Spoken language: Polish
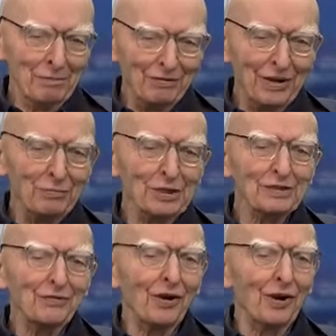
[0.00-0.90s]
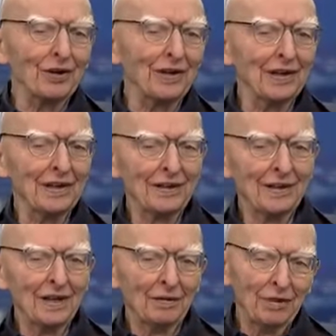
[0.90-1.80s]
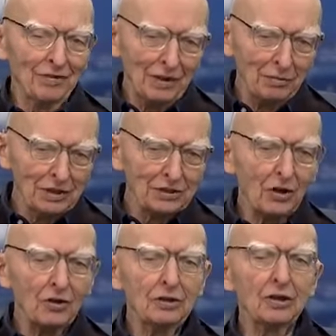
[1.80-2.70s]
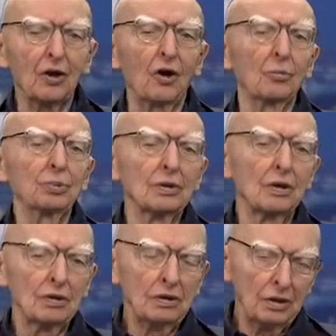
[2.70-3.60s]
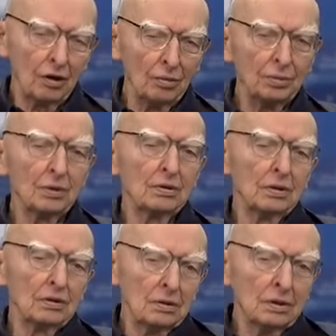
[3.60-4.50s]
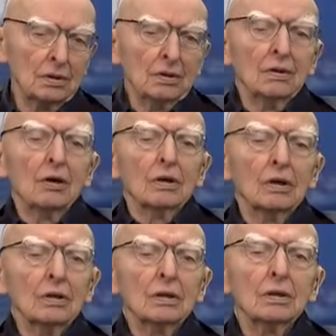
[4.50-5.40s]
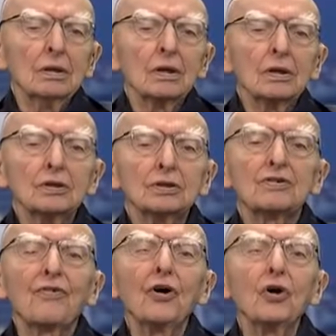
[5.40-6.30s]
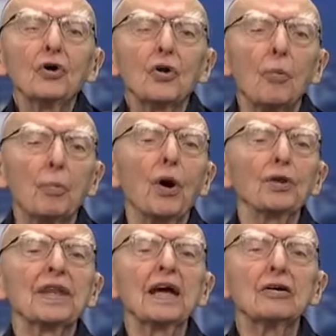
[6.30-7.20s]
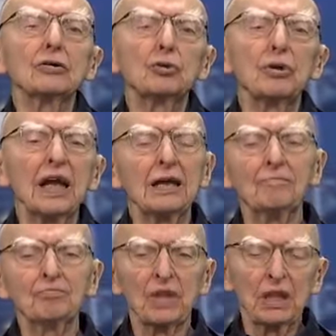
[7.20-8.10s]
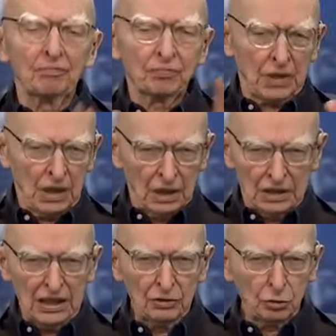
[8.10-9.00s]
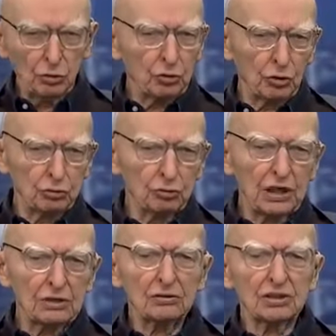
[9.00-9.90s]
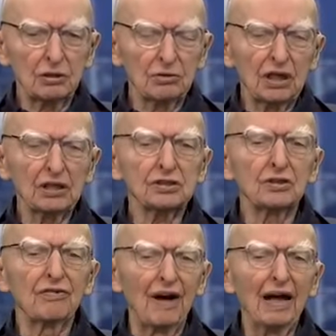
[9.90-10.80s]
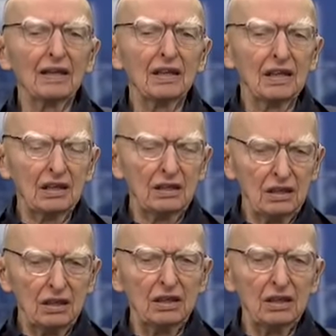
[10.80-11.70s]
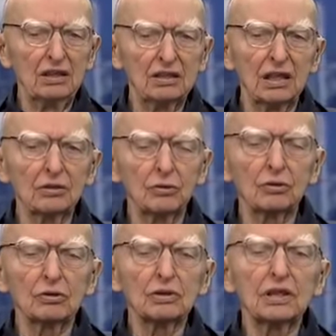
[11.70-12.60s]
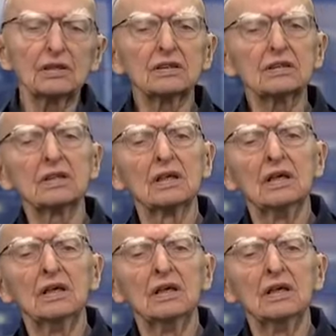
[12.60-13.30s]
My wiemy swoje. My wiemy, co oni robią. Oni robią no, swoją robotę, której ten trójkąt tutaj został narysowany i ten trójkąt jest